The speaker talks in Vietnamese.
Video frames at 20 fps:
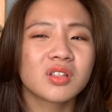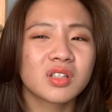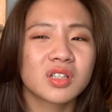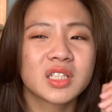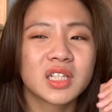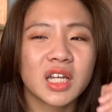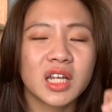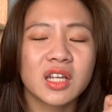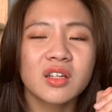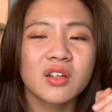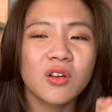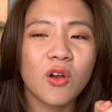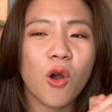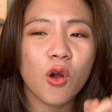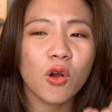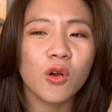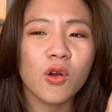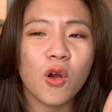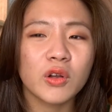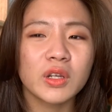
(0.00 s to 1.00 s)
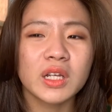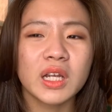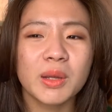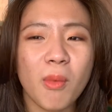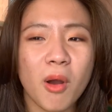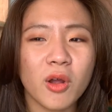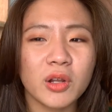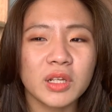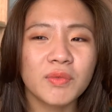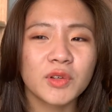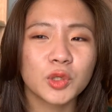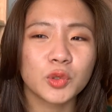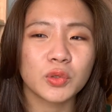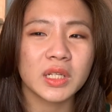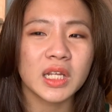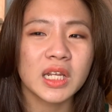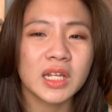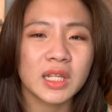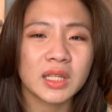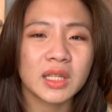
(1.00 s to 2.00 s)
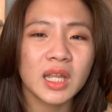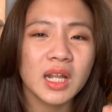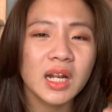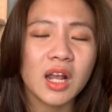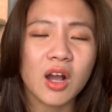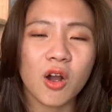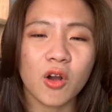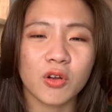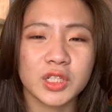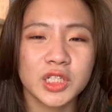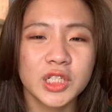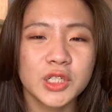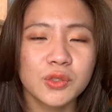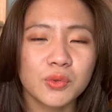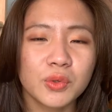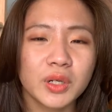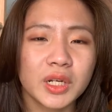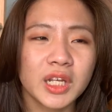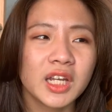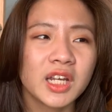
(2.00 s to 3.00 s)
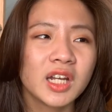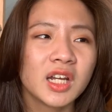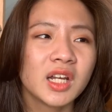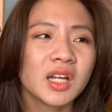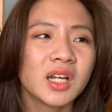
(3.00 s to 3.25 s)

chính có có những cái bọn như vậy tuổi teen rất là khó chịu luôn ý